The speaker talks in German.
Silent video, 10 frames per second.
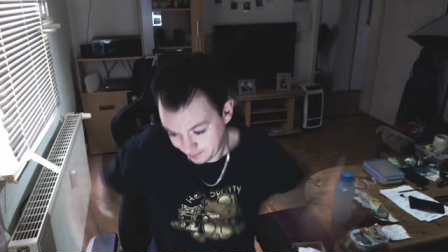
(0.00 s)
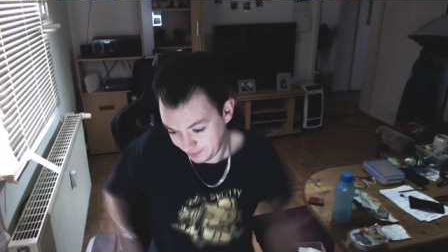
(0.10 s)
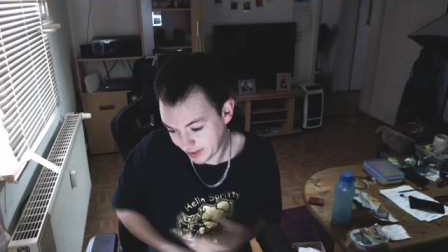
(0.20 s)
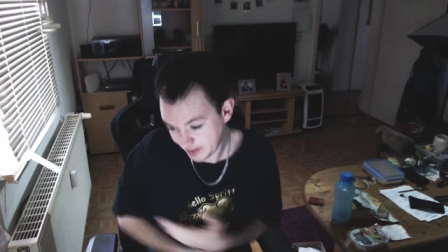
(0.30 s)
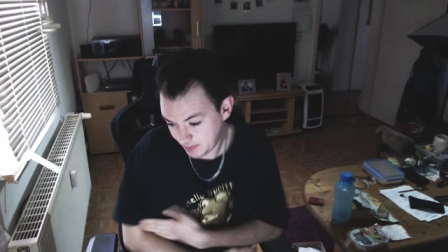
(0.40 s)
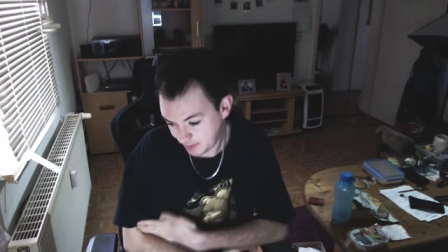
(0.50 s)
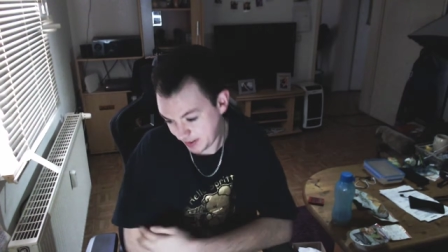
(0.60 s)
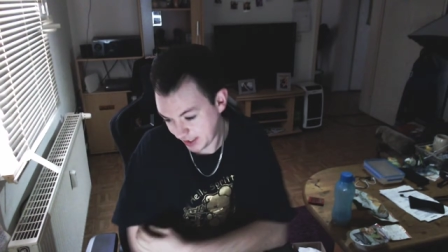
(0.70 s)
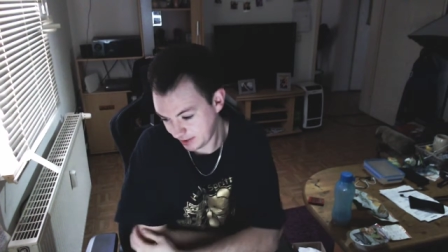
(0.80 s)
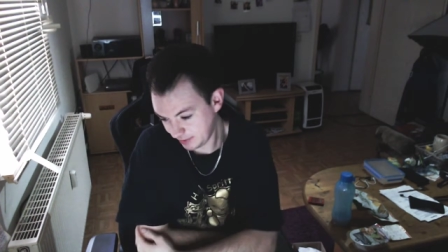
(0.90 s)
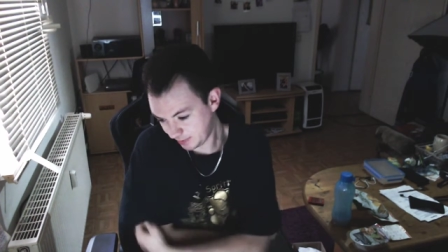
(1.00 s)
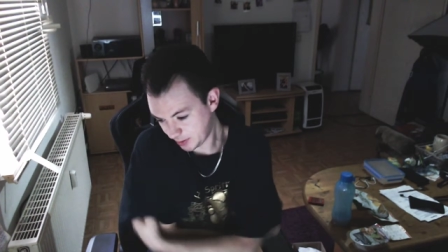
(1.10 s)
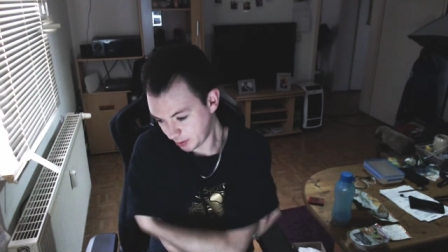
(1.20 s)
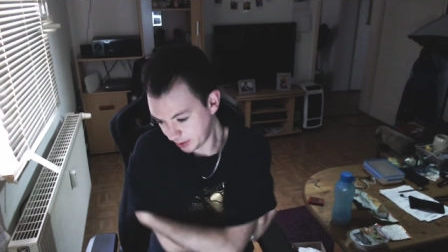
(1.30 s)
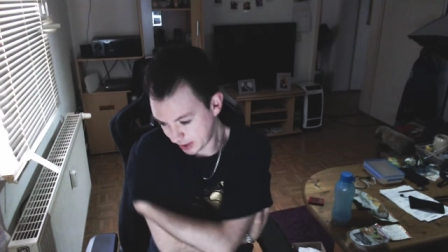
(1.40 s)
Werde ich
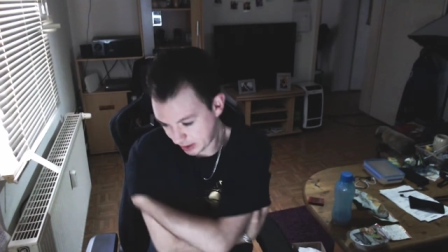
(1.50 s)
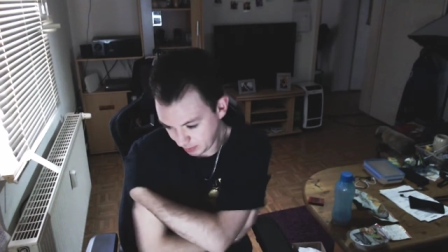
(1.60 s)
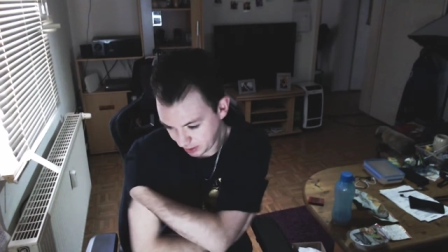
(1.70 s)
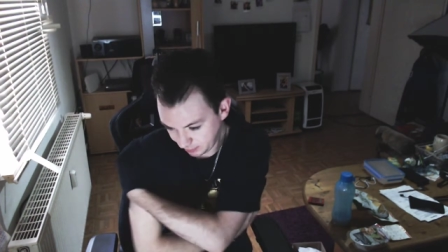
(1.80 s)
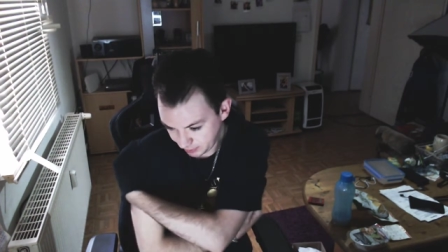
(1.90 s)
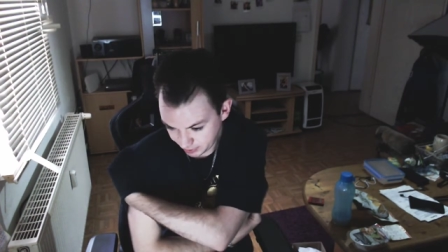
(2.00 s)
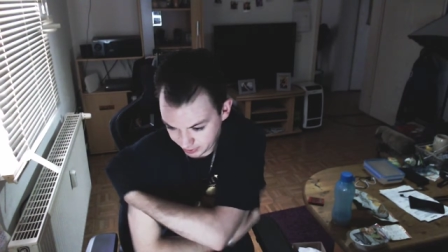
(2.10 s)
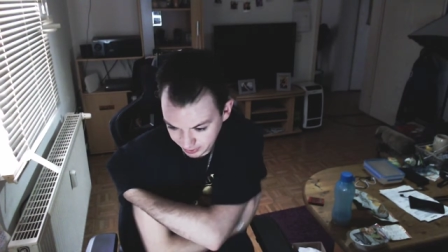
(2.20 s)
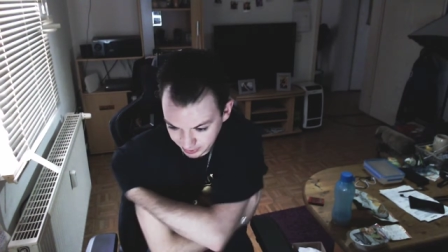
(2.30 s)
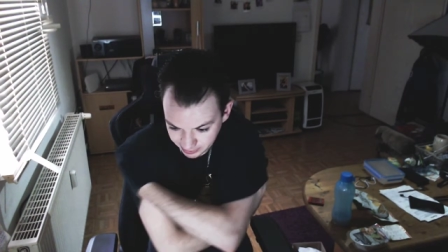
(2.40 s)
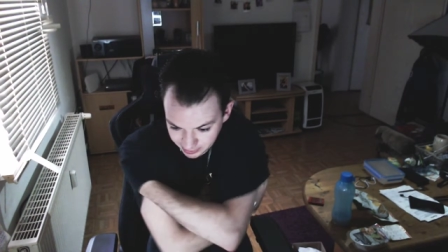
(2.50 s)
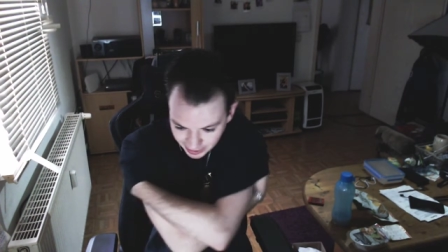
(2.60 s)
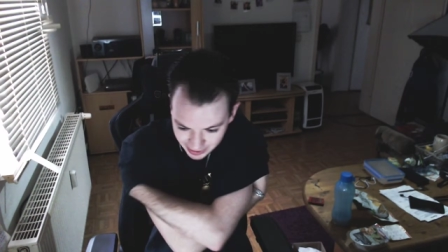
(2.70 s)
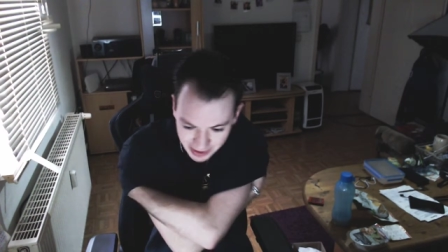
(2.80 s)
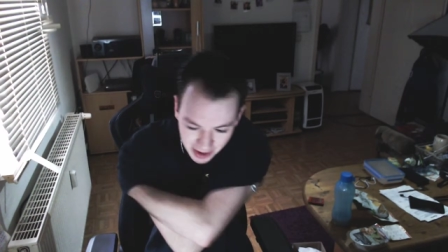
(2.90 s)
sehen, gucken, dass ich mich da wieder integrieren
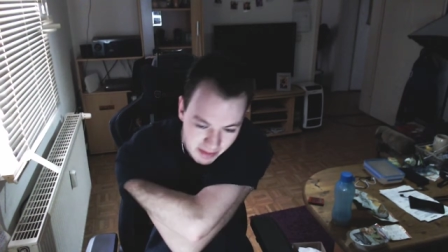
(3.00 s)
kann.